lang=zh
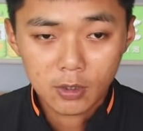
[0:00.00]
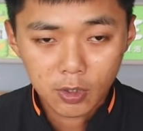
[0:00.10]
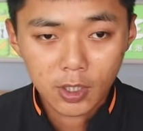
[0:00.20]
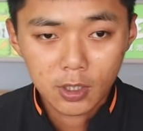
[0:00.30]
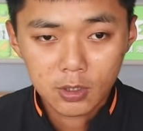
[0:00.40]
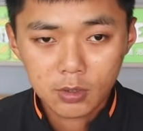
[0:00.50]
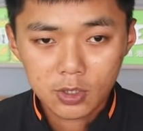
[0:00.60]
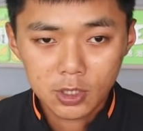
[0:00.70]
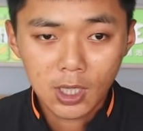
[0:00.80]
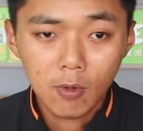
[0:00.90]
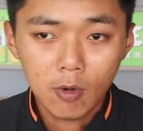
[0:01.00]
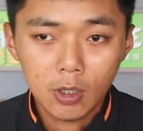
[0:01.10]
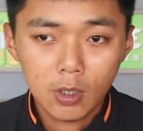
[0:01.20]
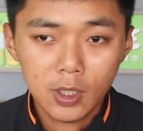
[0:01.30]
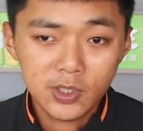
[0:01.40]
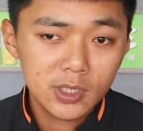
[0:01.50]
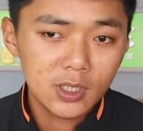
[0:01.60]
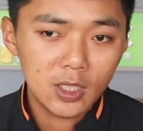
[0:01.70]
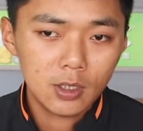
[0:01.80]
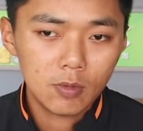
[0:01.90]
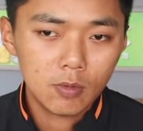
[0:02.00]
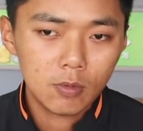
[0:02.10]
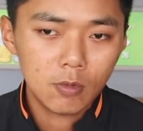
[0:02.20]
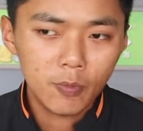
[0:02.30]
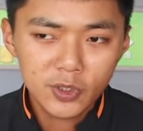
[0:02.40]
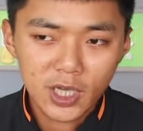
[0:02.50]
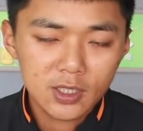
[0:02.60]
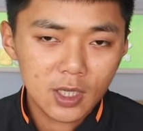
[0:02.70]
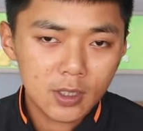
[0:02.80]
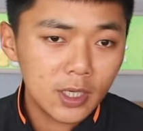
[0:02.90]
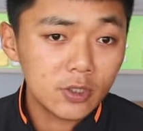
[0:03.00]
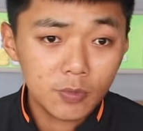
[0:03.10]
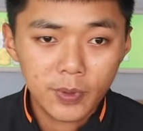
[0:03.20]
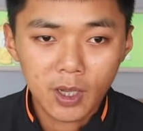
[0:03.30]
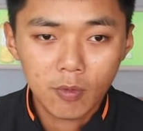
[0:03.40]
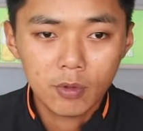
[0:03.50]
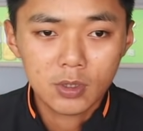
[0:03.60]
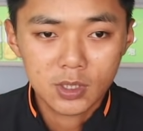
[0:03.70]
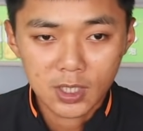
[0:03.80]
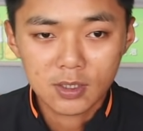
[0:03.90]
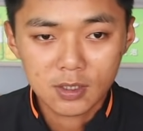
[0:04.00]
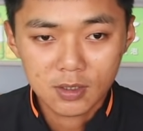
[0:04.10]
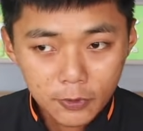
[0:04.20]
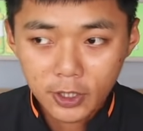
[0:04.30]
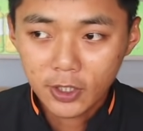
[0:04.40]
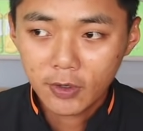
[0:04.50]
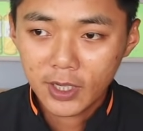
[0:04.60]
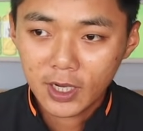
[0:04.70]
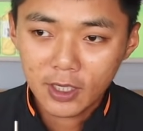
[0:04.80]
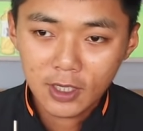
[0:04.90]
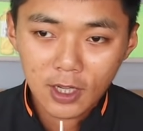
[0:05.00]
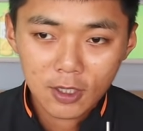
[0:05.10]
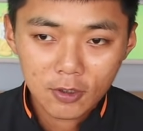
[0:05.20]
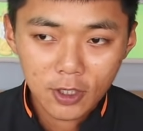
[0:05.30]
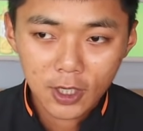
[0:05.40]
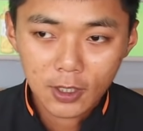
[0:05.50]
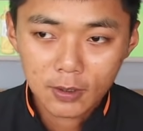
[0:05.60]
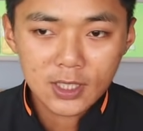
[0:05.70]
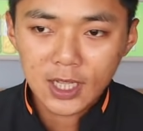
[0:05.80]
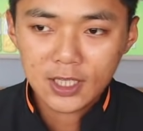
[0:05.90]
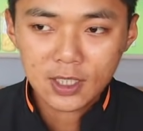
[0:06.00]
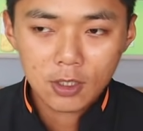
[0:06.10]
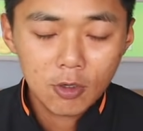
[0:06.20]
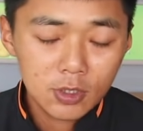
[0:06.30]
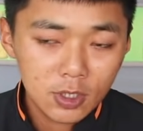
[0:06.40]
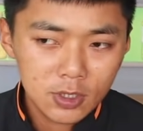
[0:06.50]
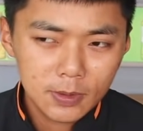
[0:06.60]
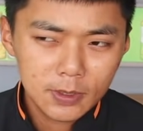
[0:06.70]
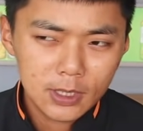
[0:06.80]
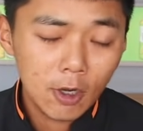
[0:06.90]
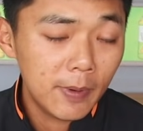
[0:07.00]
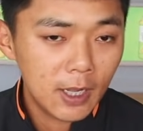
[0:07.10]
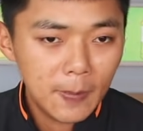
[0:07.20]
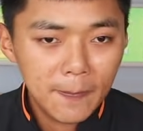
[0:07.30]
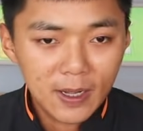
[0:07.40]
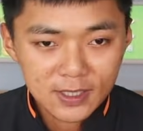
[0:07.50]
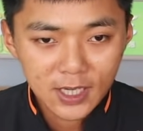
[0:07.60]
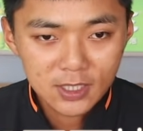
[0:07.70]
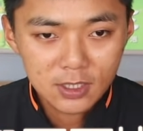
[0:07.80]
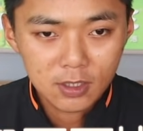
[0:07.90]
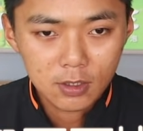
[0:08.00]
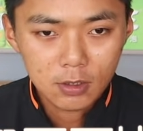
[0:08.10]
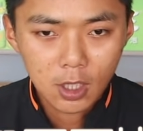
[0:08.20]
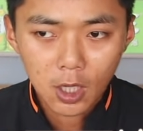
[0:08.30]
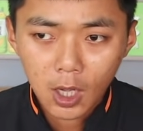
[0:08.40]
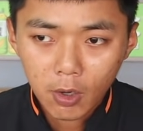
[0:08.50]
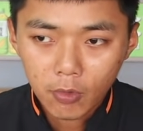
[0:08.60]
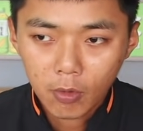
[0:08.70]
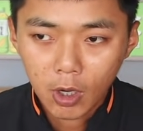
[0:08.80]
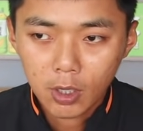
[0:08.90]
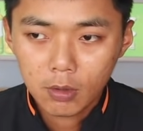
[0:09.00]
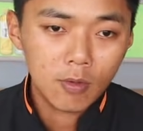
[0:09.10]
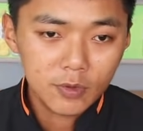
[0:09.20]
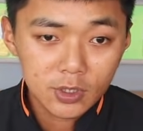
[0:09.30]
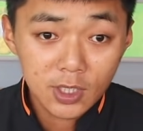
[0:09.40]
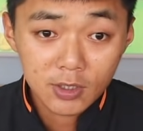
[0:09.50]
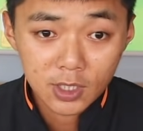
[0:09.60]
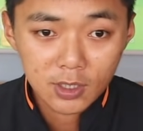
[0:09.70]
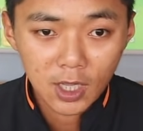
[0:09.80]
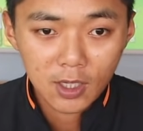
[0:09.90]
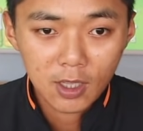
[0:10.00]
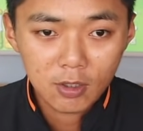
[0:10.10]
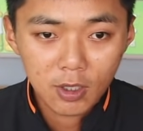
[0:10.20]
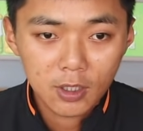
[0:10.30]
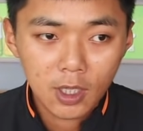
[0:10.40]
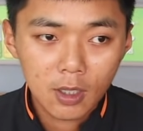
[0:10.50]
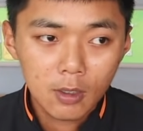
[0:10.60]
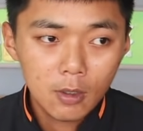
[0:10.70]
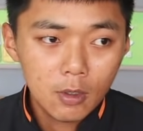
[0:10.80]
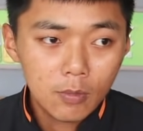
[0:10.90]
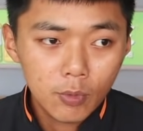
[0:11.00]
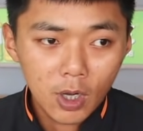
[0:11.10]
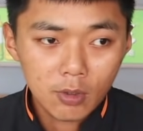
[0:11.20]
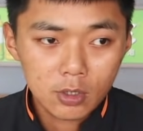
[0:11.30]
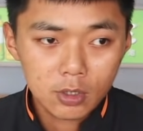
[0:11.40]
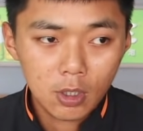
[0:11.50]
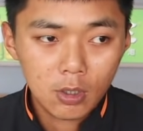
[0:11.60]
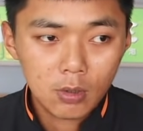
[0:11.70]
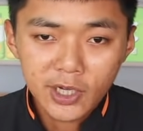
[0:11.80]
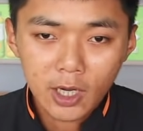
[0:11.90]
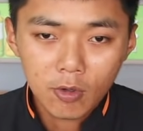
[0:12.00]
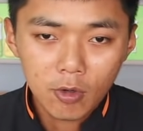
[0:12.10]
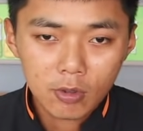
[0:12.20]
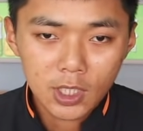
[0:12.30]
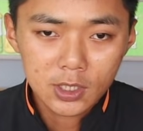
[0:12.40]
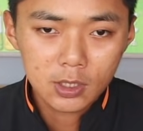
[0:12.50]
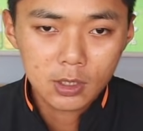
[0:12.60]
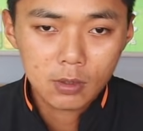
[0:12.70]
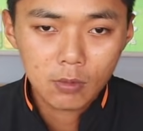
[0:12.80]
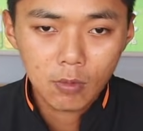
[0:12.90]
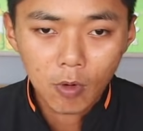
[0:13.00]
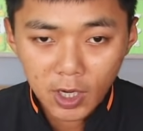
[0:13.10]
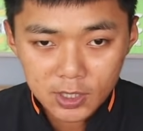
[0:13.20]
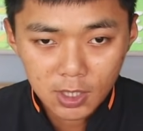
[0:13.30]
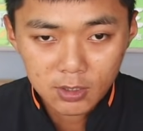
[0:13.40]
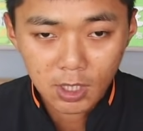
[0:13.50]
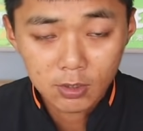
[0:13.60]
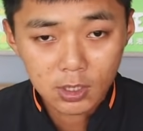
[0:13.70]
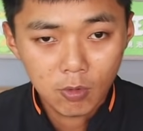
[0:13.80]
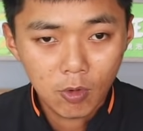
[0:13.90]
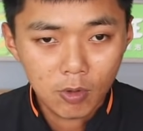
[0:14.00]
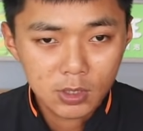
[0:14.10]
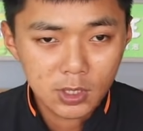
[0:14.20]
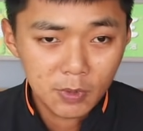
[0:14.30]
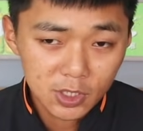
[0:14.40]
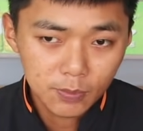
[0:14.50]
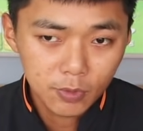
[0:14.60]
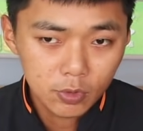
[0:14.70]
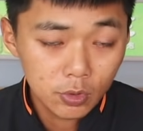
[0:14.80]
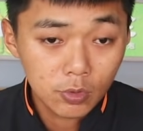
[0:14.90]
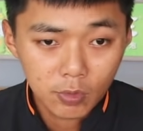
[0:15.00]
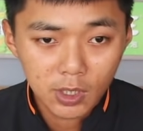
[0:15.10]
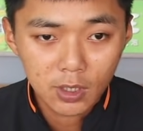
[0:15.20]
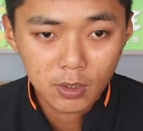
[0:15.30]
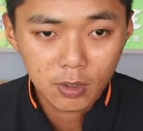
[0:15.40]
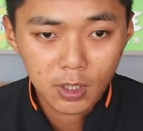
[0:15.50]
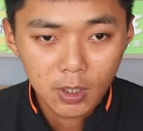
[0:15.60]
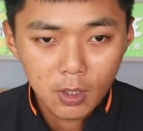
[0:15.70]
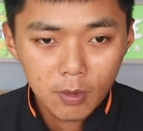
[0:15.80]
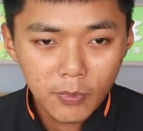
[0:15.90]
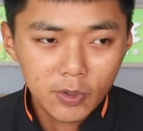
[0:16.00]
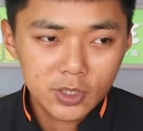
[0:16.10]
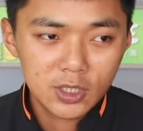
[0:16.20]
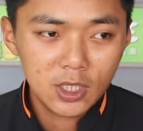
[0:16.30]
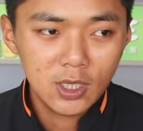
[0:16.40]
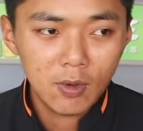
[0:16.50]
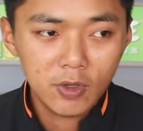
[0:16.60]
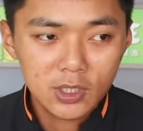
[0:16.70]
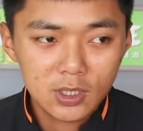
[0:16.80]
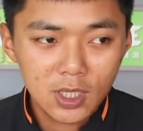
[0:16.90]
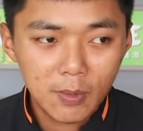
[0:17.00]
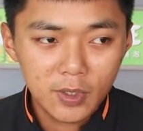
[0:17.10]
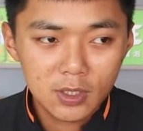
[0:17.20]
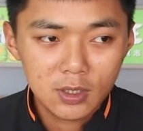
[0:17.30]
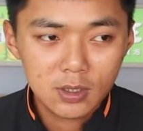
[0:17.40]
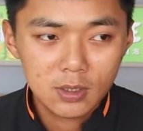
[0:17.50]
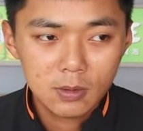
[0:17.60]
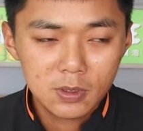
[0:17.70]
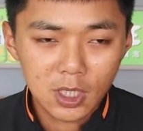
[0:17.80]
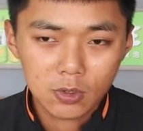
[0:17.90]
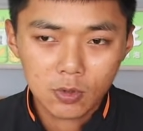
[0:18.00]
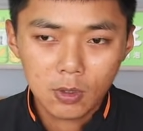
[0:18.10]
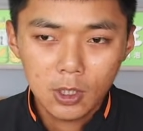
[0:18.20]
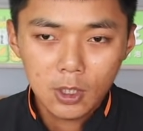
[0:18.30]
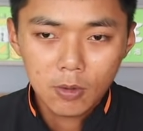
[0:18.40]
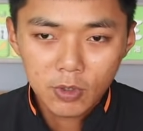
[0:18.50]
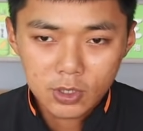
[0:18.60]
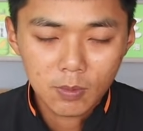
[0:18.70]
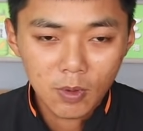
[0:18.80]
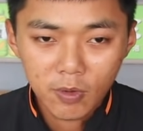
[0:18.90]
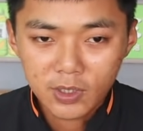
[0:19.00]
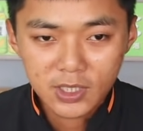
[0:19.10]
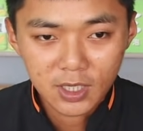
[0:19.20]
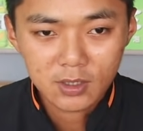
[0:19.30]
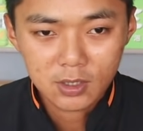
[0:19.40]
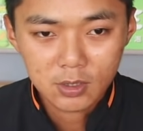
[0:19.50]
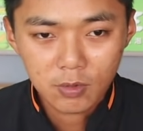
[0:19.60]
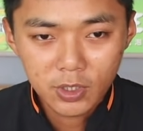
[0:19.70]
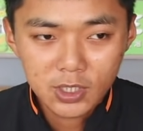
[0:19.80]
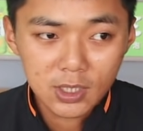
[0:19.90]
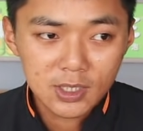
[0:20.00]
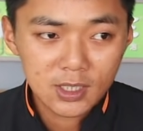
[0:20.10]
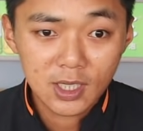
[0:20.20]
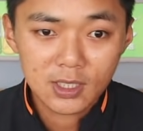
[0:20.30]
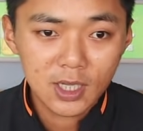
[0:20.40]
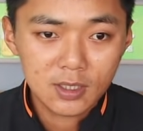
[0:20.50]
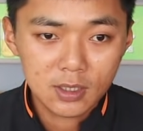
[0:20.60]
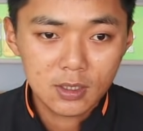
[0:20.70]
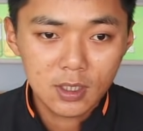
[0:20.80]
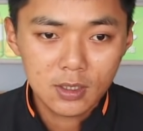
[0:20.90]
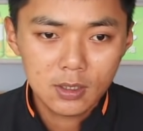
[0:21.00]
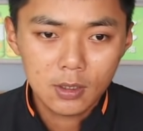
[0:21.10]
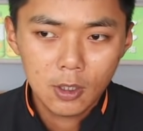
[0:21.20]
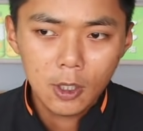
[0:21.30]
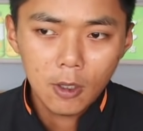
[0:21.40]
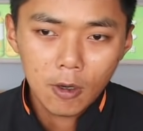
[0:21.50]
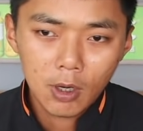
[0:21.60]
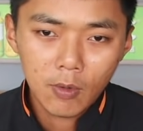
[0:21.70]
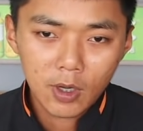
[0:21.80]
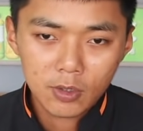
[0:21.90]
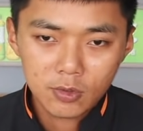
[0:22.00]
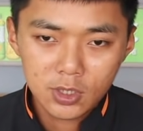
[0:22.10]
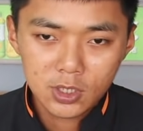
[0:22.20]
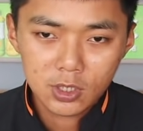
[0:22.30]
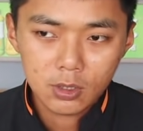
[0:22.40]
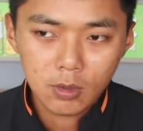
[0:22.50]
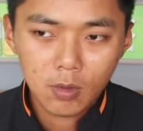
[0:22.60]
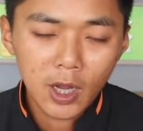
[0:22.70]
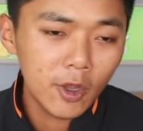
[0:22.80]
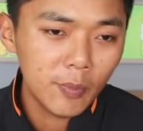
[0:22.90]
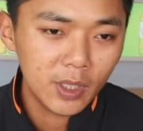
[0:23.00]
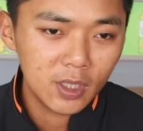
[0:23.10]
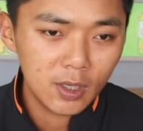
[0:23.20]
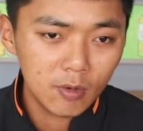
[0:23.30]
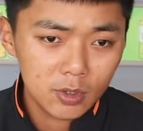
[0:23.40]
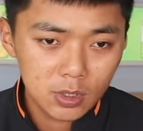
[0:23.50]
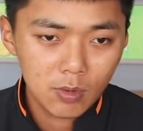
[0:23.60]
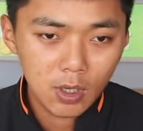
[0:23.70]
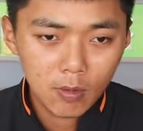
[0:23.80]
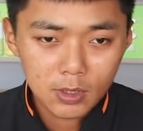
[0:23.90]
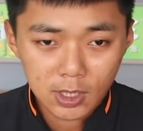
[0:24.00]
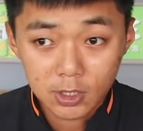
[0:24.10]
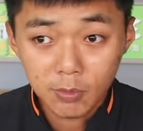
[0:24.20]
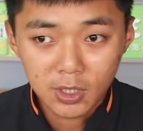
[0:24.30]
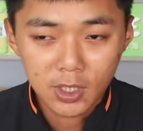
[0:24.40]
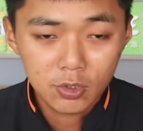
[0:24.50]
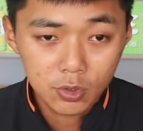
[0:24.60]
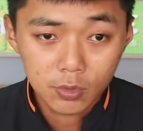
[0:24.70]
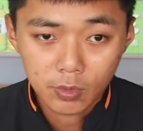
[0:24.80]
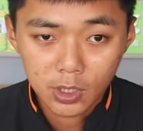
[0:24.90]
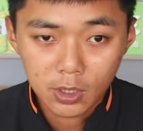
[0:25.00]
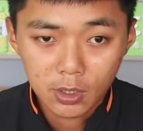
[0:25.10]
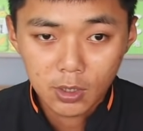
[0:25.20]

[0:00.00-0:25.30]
对，就是让我很自然的，我不想讲，那你就不要问这样子，不会有压力啦。对啊，像大家讲的，我就是像我们两个被绑在一起，那好与坏我们就是要承担啊。对啊，那不好的时候被难过，但是我还是要朝着我怎么进步去努力。对，没有时间让我一直在那边 想说为什么我会这样子？我以前常常这样子，但是后来我告诉自己，我还有明天，我就是我要朝着明天去努力。